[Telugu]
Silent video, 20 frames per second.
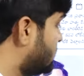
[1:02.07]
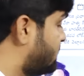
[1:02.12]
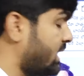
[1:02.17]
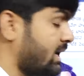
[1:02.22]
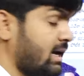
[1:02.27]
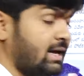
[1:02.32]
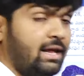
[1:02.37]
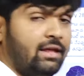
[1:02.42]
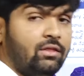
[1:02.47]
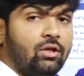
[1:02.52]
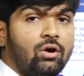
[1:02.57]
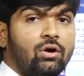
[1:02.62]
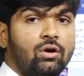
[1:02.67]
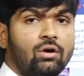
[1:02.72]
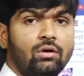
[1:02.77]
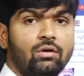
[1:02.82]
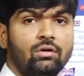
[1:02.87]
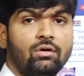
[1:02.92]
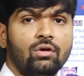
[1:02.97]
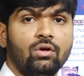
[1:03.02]
జగన్ ఏదో
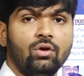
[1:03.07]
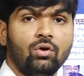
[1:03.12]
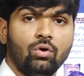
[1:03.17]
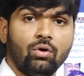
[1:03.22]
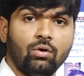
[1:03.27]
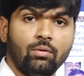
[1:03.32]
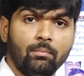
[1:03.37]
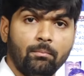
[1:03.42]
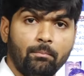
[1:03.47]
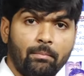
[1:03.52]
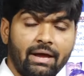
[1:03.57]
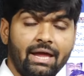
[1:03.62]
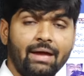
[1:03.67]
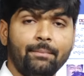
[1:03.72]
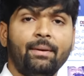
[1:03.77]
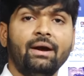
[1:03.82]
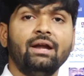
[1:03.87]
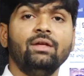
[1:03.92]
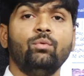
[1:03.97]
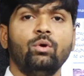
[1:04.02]

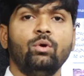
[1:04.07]
భయపడి